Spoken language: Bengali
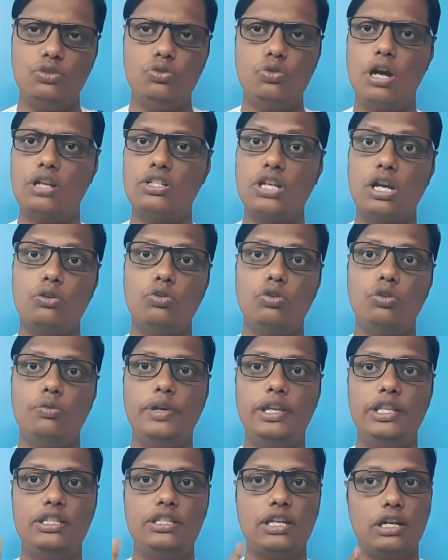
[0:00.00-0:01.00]
কিছু আশা
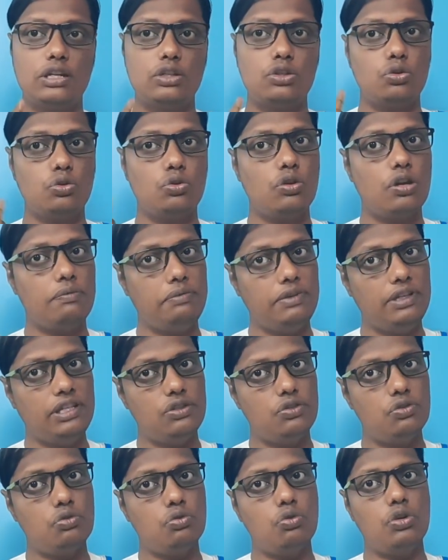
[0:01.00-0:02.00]
করবেন যার জন্য আপনি
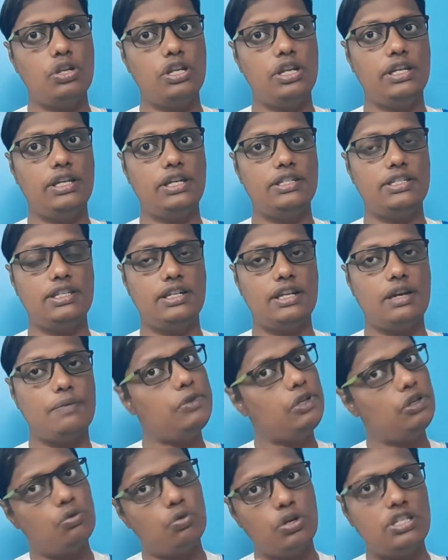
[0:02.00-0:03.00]
কিছু করে রেখেছেন
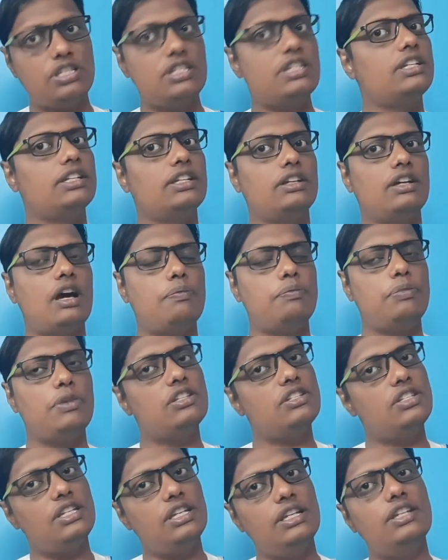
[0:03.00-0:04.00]
আপনি করেছেন
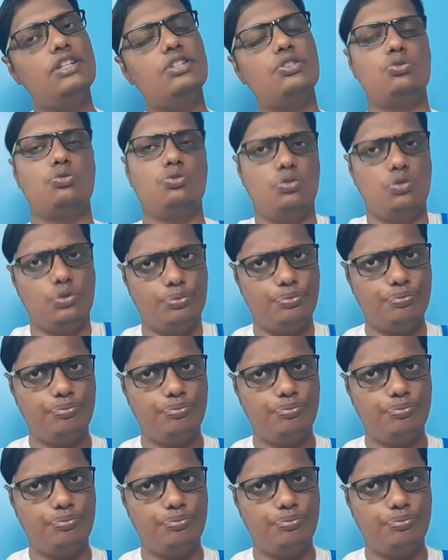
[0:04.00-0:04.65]
আপনার ছেলের জন্য